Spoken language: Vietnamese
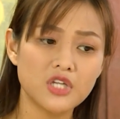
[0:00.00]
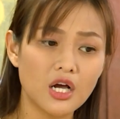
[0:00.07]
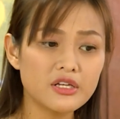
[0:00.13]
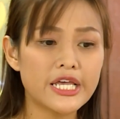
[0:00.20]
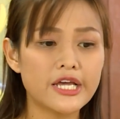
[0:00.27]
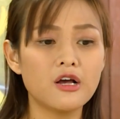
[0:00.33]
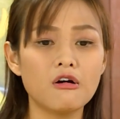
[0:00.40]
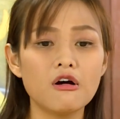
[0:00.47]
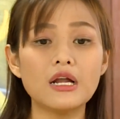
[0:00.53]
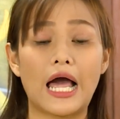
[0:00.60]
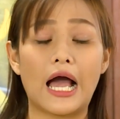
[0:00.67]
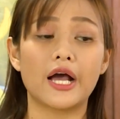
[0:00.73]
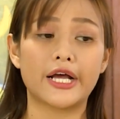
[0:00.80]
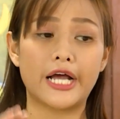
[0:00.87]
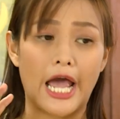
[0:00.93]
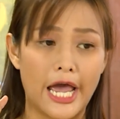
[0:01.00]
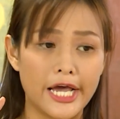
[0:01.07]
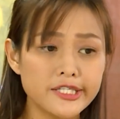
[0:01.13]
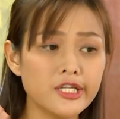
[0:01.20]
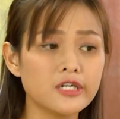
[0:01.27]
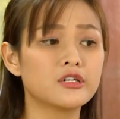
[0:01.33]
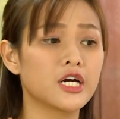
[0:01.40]
nhân viên hứa là kể
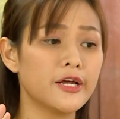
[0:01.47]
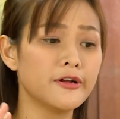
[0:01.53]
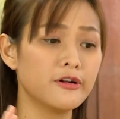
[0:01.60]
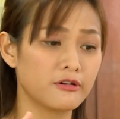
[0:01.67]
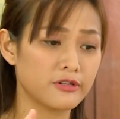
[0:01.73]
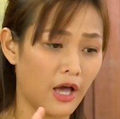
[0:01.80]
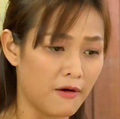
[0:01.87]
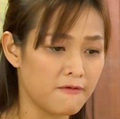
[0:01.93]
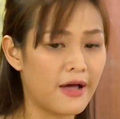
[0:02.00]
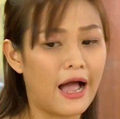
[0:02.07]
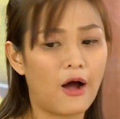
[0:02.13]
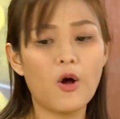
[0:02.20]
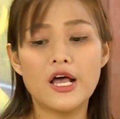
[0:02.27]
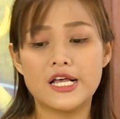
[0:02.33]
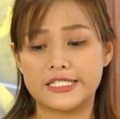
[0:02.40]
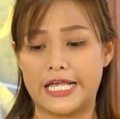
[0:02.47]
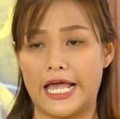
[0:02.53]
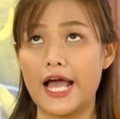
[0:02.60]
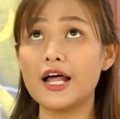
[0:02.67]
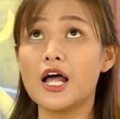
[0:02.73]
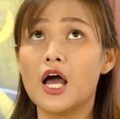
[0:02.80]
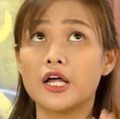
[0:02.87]
từ khi được nhận vào
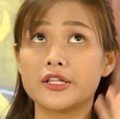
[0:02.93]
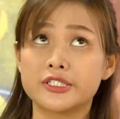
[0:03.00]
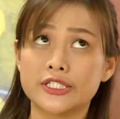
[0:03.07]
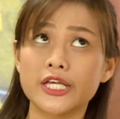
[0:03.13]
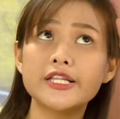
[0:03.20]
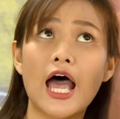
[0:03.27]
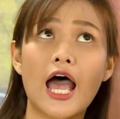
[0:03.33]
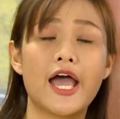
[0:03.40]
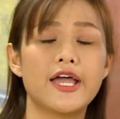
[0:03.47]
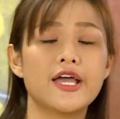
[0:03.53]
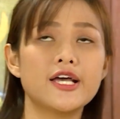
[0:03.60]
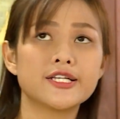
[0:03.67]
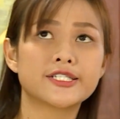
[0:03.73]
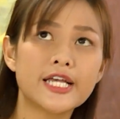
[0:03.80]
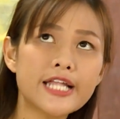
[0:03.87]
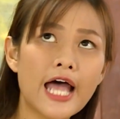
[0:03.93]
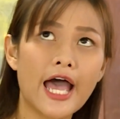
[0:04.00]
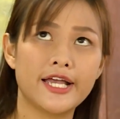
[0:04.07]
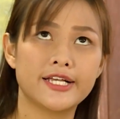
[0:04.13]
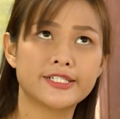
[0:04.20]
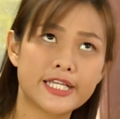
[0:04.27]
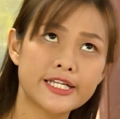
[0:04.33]
sẽ
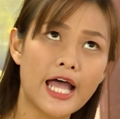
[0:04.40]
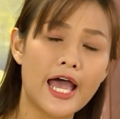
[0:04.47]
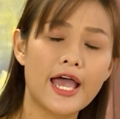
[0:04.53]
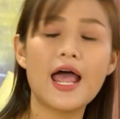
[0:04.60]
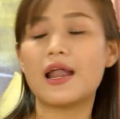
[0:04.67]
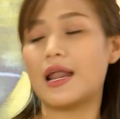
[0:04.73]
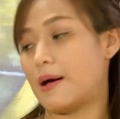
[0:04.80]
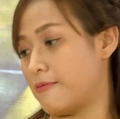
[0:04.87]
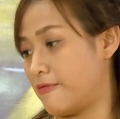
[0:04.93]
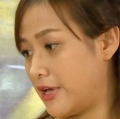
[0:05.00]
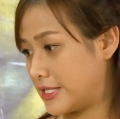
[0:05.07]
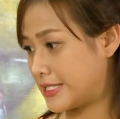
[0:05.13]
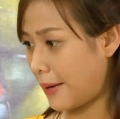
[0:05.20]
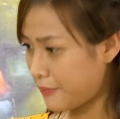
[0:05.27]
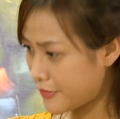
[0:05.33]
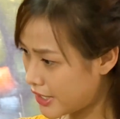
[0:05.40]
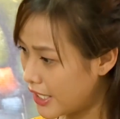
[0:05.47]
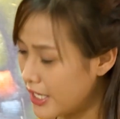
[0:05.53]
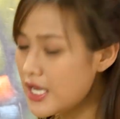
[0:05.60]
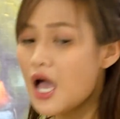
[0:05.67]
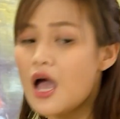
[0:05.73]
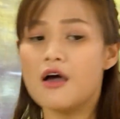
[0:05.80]
xin thề làm việc chăm
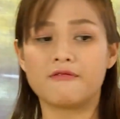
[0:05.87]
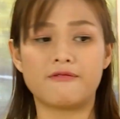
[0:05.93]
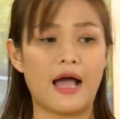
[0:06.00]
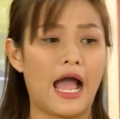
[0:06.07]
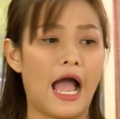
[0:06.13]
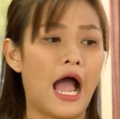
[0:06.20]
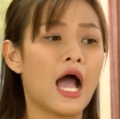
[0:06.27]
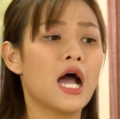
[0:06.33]
chỉ và